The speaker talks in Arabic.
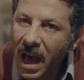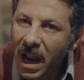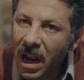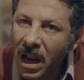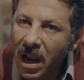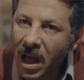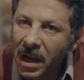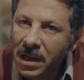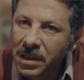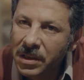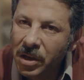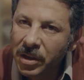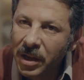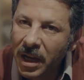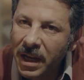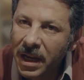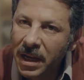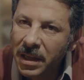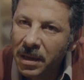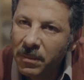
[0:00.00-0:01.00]
احلى لحظات
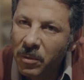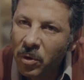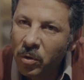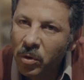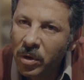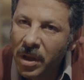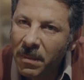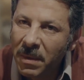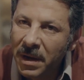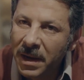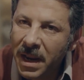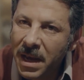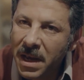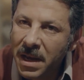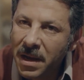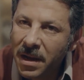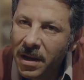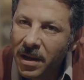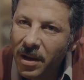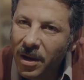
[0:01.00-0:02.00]
حياتي من قدام
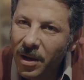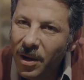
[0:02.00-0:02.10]
عينيا